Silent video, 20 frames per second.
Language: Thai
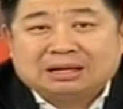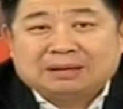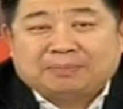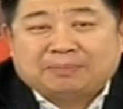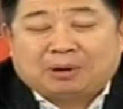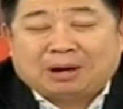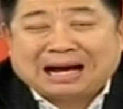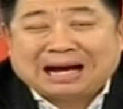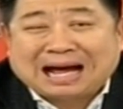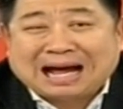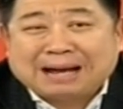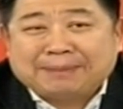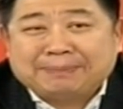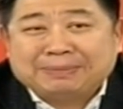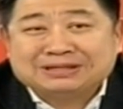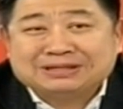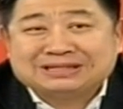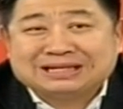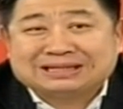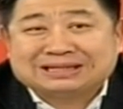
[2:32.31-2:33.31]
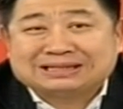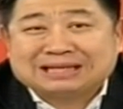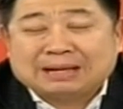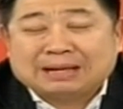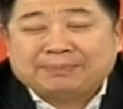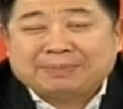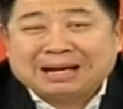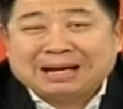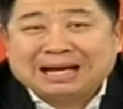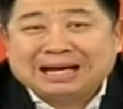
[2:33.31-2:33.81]
พอหายไปเสร็จ
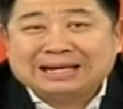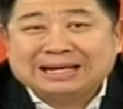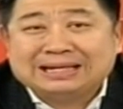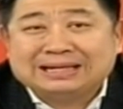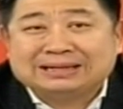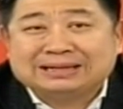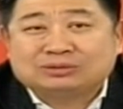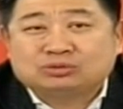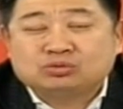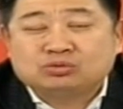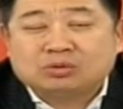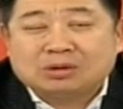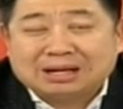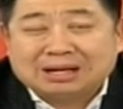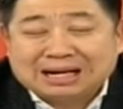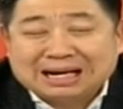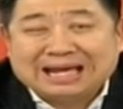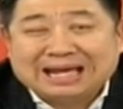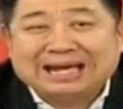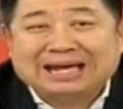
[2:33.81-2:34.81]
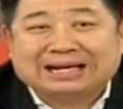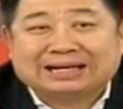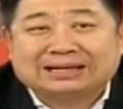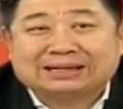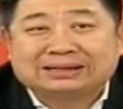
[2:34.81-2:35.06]
ทำให้ตัวเลข